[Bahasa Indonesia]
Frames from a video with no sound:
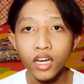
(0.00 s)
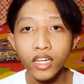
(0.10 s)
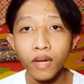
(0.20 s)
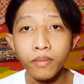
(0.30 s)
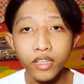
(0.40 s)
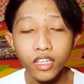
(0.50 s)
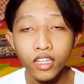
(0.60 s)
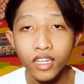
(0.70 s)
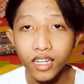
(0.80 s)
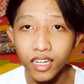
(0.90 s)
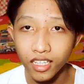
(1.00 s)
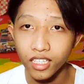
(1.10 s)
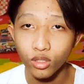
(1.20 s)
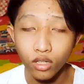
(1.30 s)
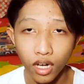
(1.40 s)
Dan bikin
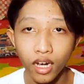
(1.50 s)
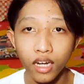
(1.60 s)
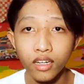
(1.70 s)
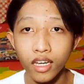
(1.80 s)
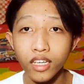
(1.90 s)
gregetan juga karena